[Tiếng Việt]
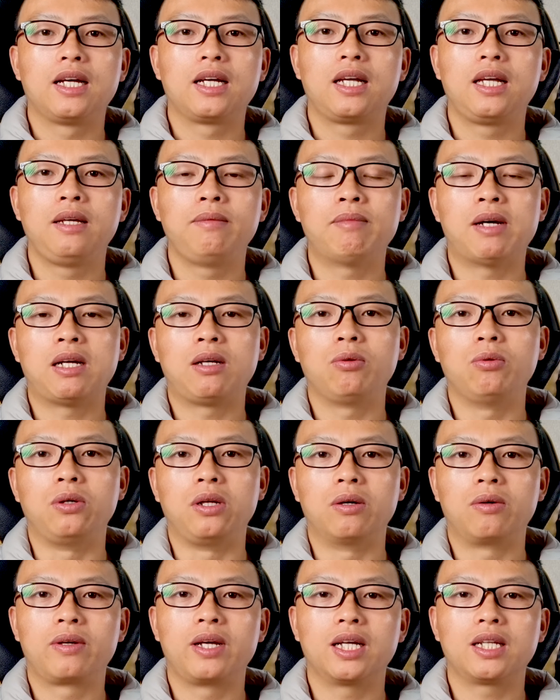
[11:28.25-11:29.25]
khi mà đủ
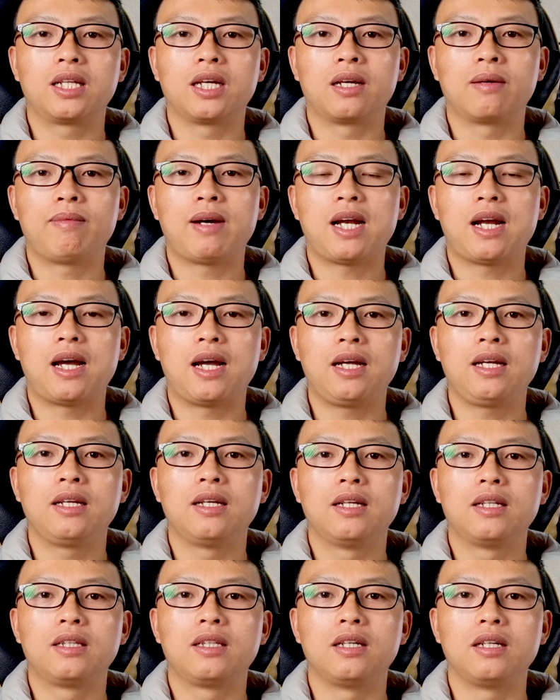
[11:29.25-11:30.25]
điều kiện thì các bạn hãy
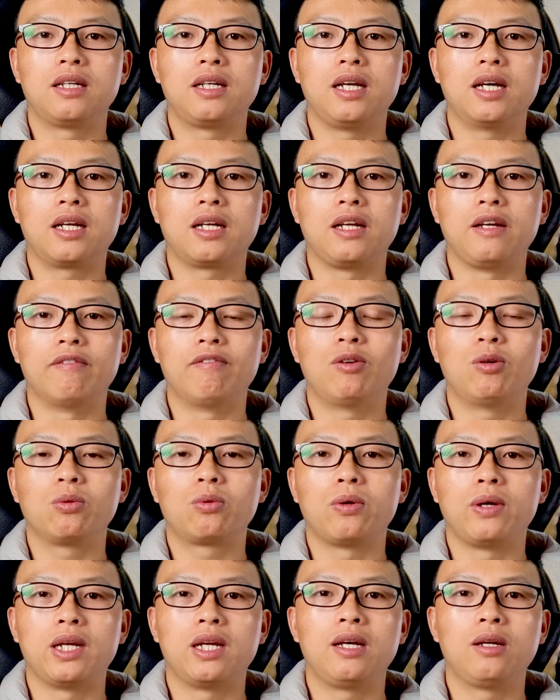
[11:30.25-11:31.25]
thực hiện nghĩa vụ
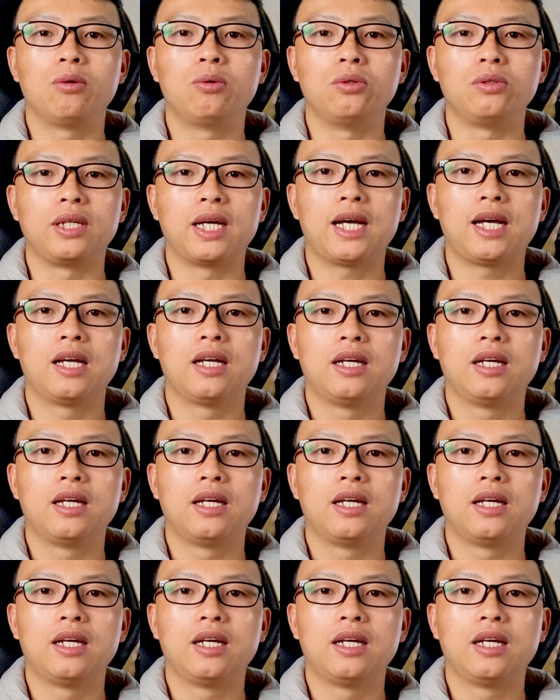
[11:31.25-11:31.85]
thuế đầy đủ nhé.